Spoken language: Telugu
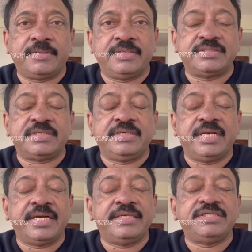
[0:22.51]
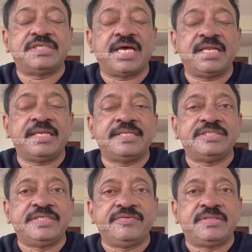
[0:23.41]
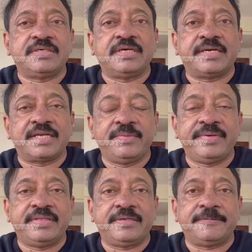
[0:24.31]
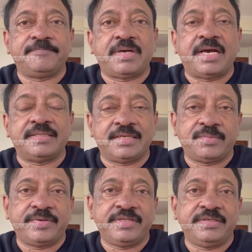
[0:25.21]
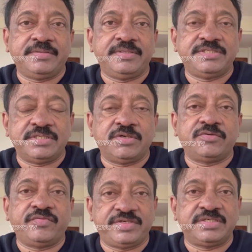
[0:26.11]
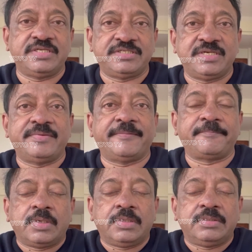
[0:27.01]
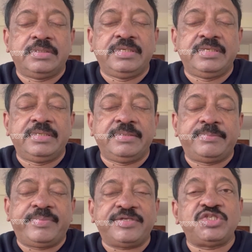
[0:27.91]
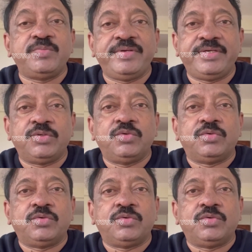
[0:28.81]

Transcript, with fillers: నిజ ఇలాంటి చాలా నిజ జీవిత ఘటనల మీద ఆధారపడి తీసిన ఫిక్షనల్ సినిమా దీని ప్రెస్ మీటు